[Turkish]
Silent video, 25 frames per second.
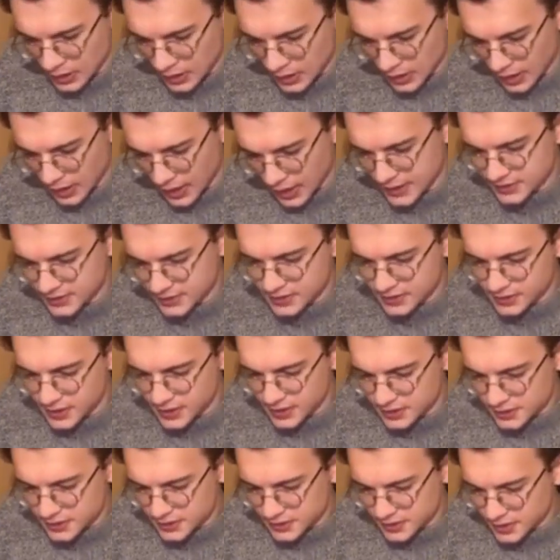
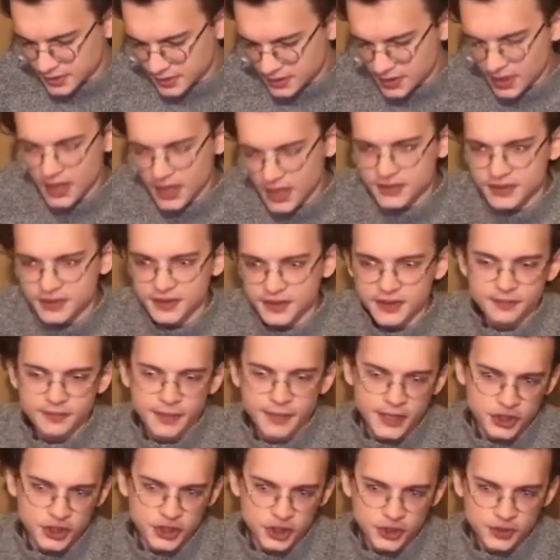Antites 2 artı 2
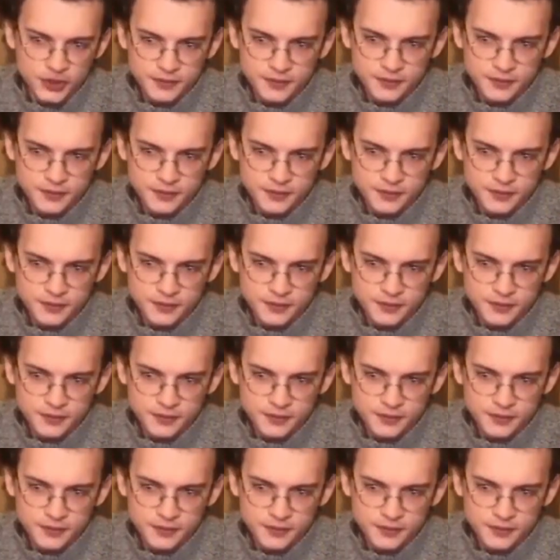5.